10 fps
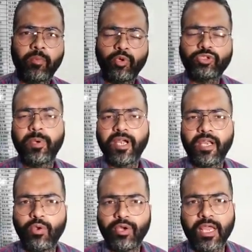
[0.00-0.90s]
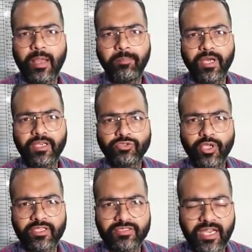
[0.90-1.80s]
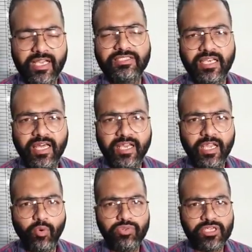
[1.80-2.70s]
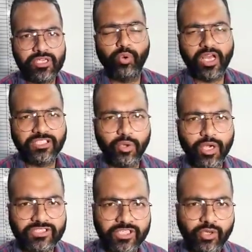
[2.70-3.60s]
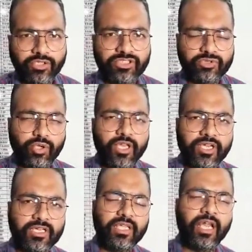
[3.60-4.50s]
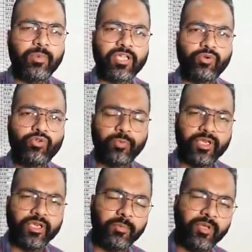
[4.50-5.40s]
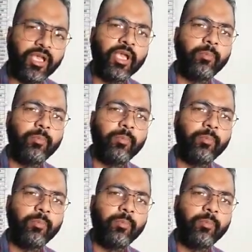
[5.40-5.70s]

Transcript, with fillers: कुछ बड़े लोग यहाँ पर जो एक स्कैंडल चला रहे हैं उसका खुलासा होना चाहिए और जिसको लेकर करनाल ब्रेकिंग न्यूज भी ने भी